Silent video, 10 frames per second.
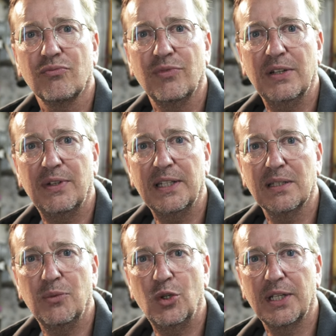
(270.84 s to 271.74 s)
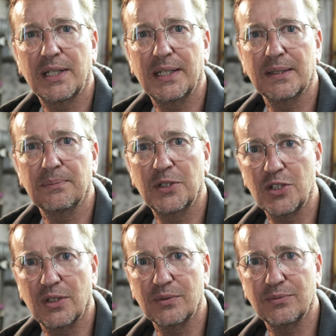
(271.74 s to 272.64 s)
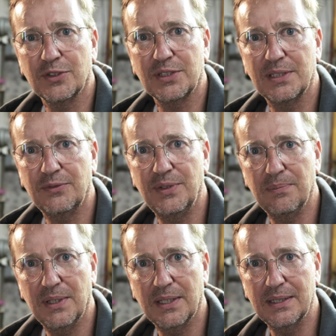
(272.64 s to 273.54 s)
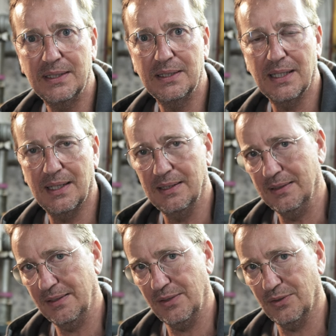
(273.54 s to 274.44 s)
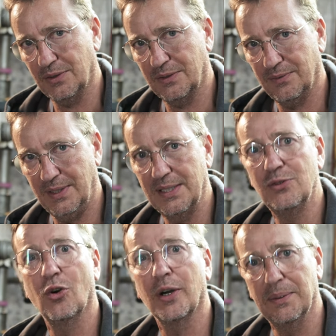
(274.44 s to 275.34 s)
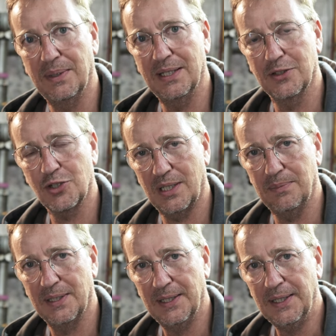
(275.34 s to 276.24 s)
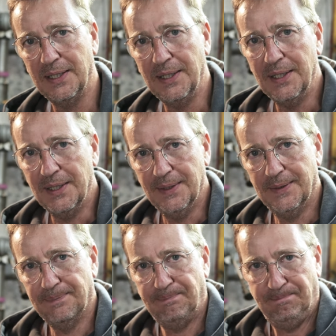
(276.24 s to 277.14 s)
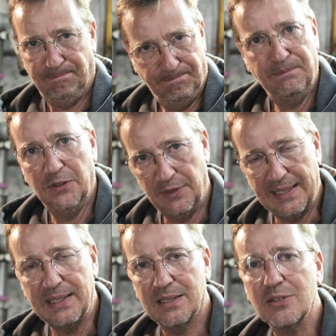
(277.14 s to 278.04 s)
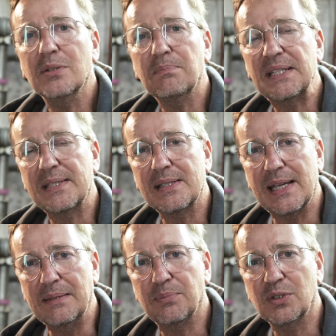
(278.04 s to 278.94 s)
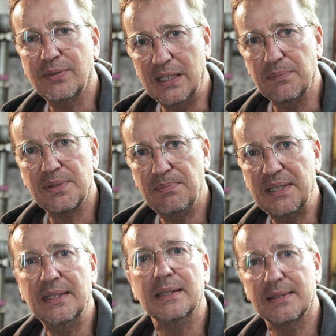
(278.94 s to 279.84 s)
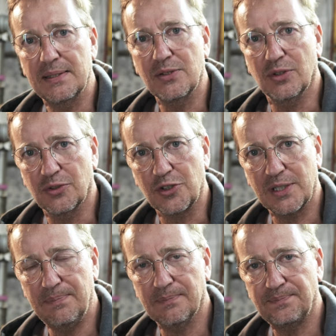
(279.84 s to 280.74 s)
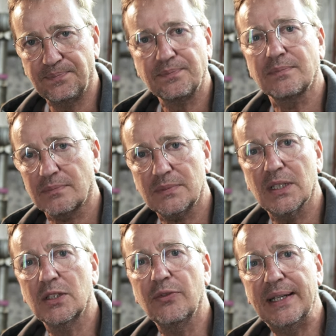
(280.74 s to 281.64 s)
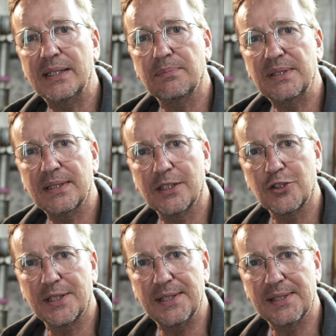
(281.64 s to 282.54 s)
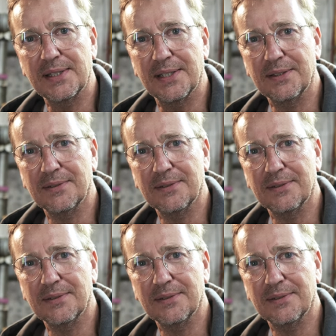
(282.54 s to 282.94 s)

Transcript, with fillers: Wäre vielleicht eine Möglichkeit. Mal schauen, was die Firma in Italien sagt, wenn ich es noch einmal anschreibe. Vielleicht zu einem besseren Zeitpunkt, weil ich habe es mitten in der Saison angeschrieben. Da werden die ein bisschen gestresst sein.